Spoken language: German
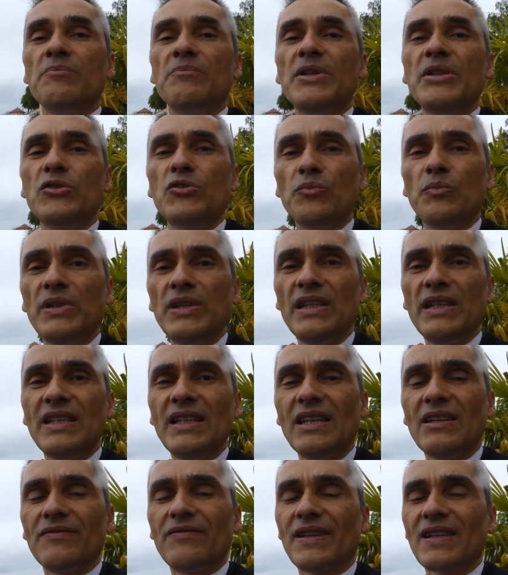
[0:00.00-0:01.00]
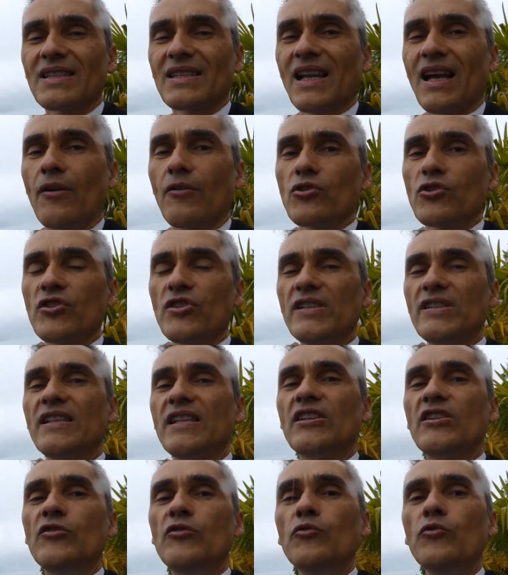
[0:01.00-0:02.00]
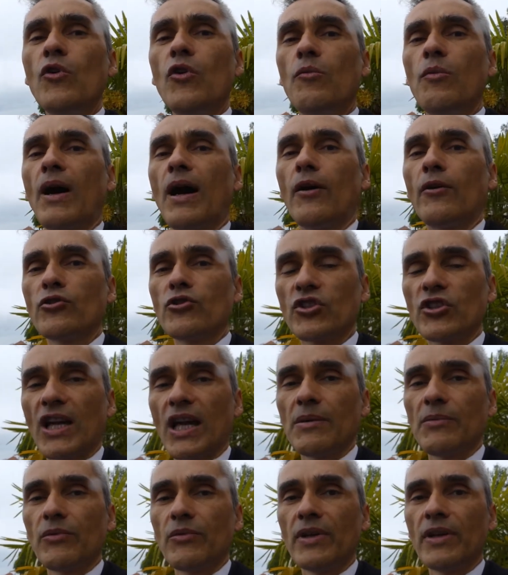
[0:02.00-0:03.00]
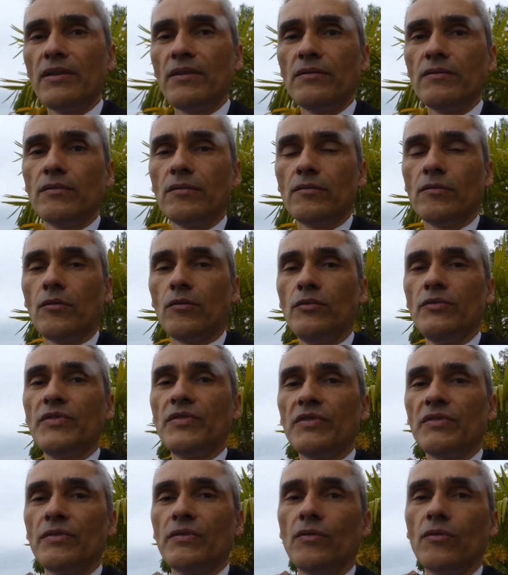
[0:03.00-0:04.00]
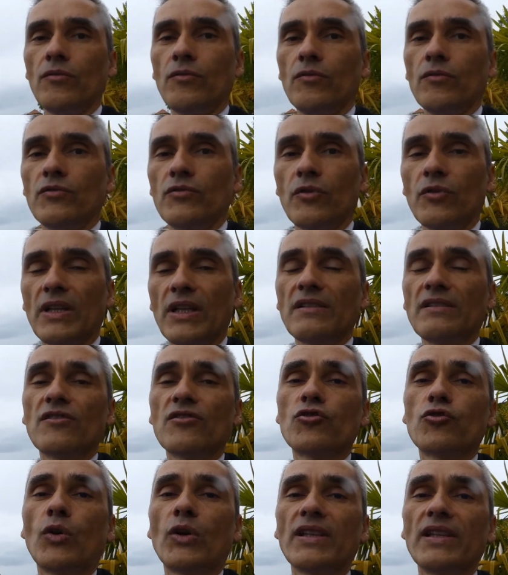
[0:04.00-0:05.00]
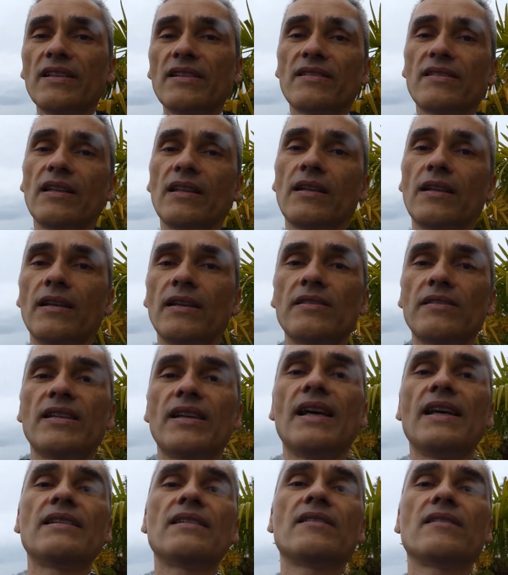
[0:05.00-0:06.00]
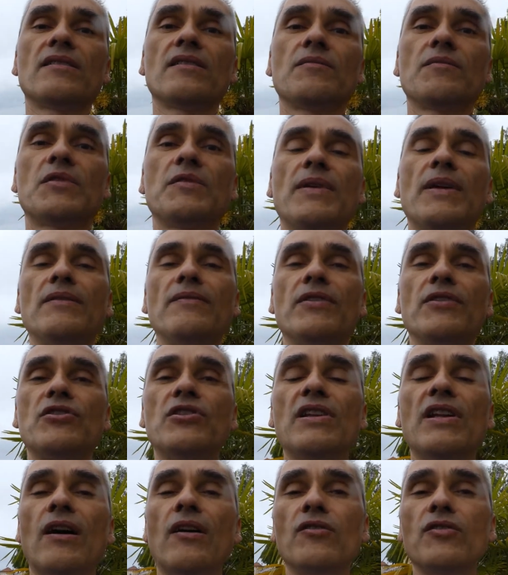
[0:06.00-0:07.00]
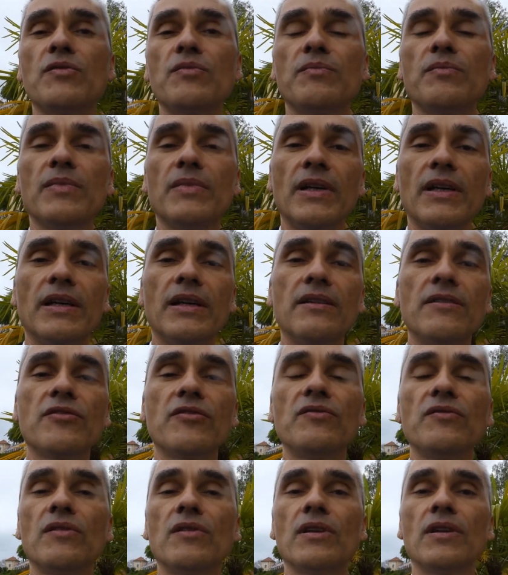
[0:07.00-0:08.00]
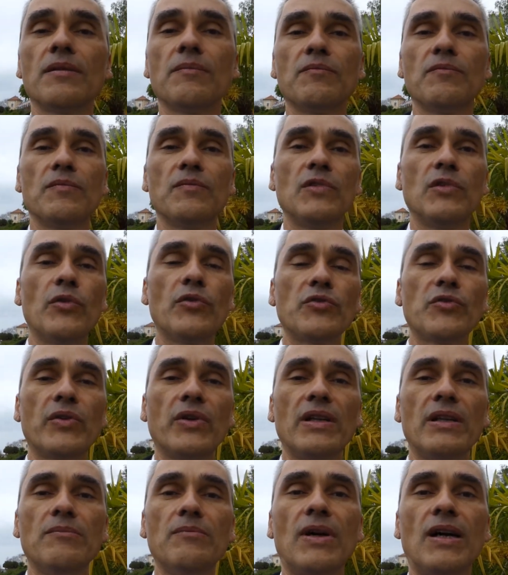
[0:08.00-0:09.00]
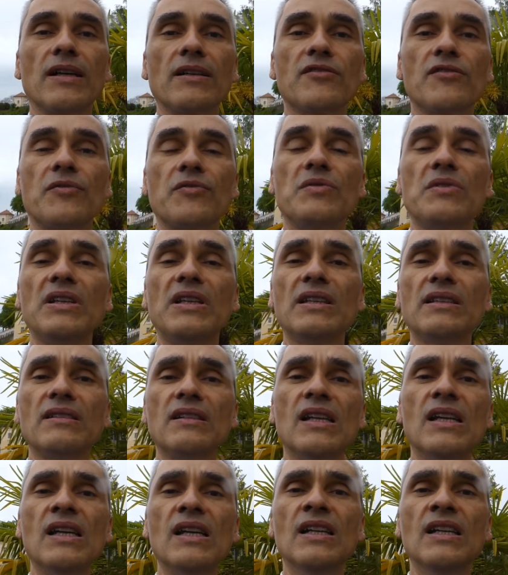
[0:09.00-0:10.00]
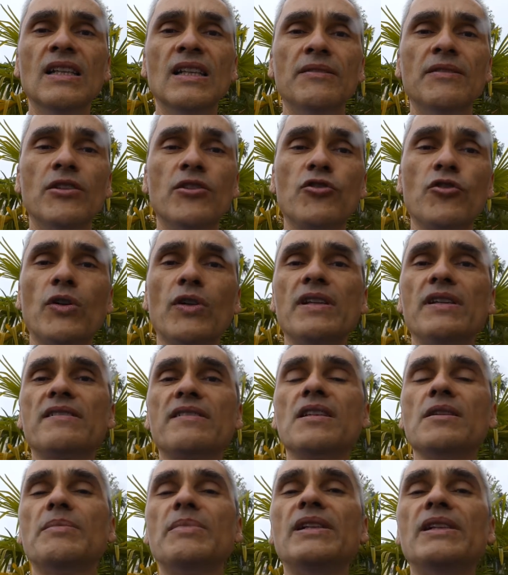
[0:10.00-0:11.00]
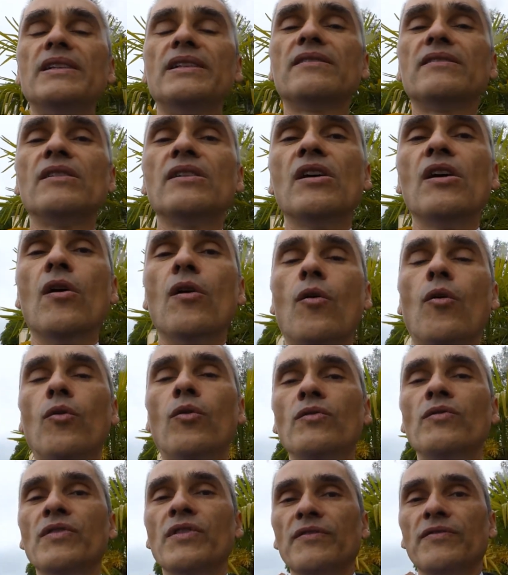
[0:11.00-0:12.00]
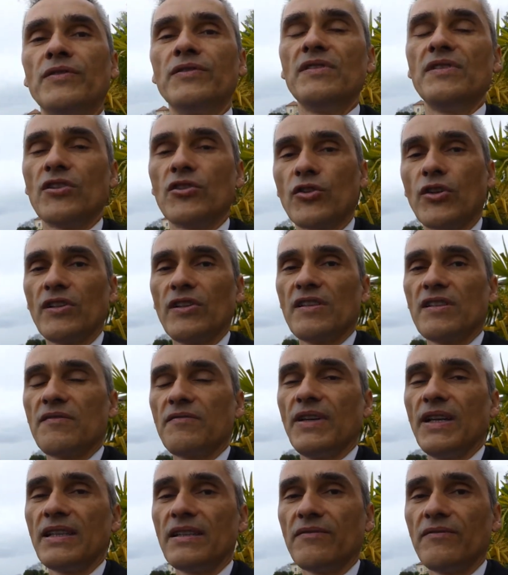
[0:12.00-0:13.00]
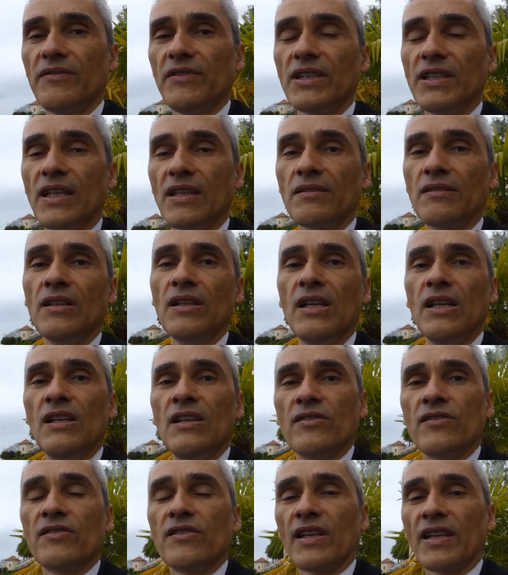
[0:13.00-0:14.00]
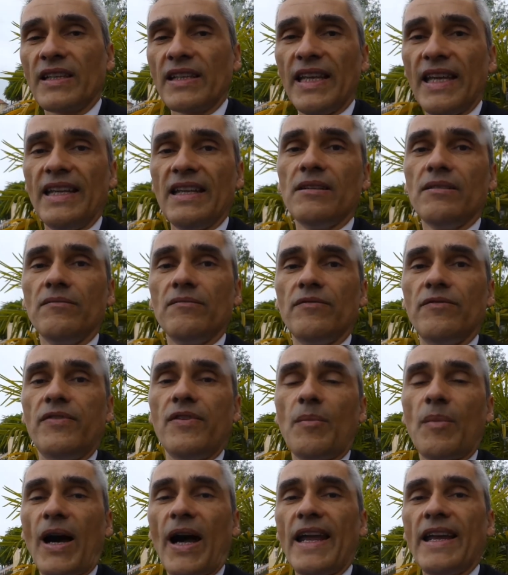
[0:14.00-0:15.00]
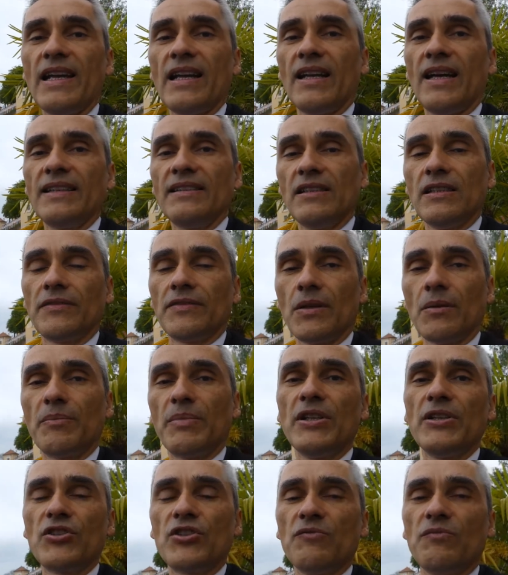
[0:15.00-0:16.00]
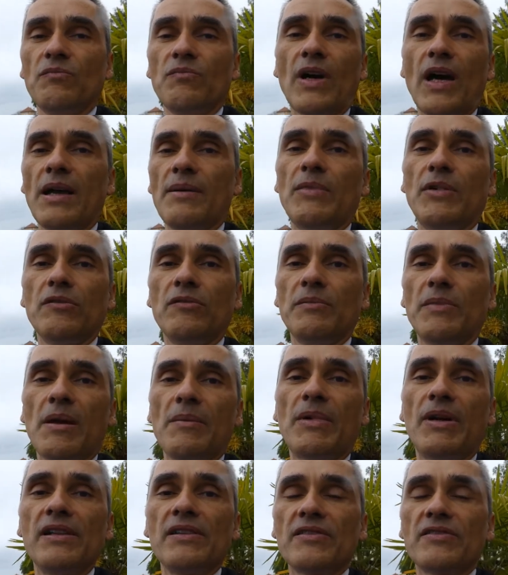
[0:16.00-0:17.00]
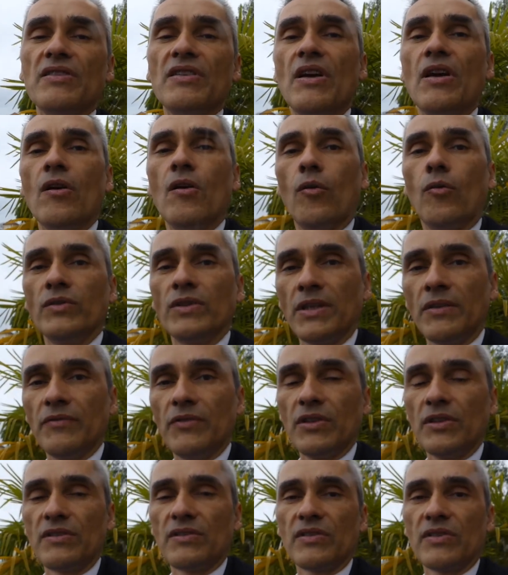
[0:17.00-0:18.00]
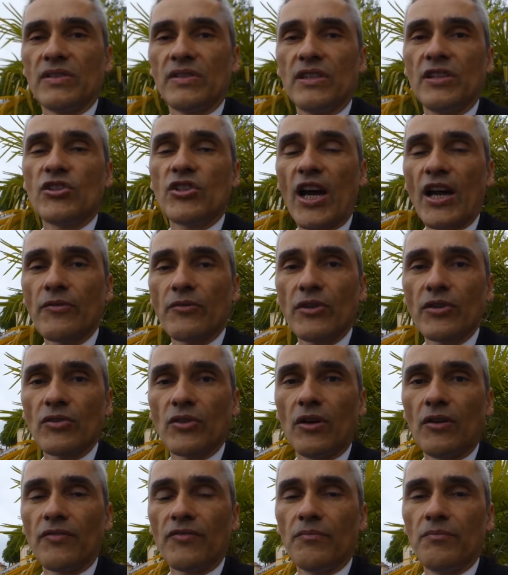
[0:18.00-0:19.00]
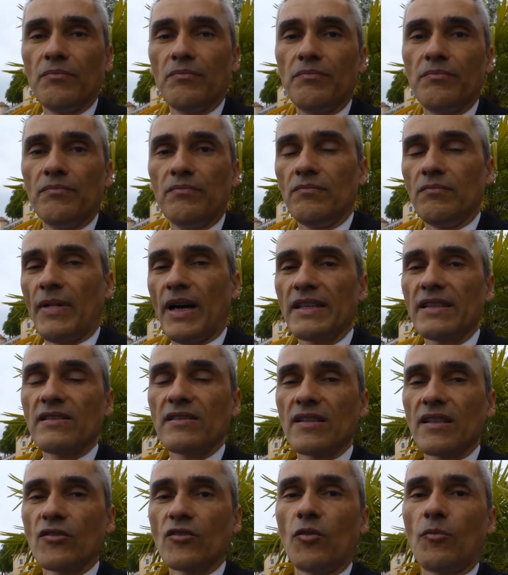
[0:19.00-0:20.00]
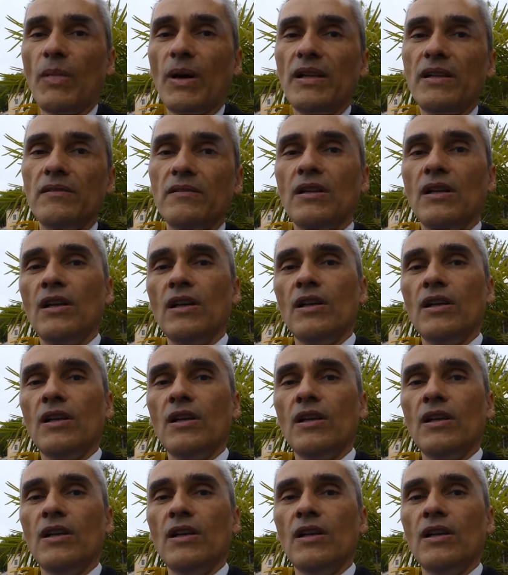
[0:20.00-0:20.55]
B2B geht fast ausschließlich nur über Ausschreibungen und sogenanntes Shortlisting. Also das heißt, also es werden verschiedene Aus äh, so, ähm, Lösungen im Markt sondiert, wird eine Shortlist gebildet und von dieser Shortlist wird, wird, dann sozusagen jede Firma eingeladen, die darf dann pitchen, einmal und mehrmals. Und dann wird die Entscheidung getroffen, meistens dann nochmal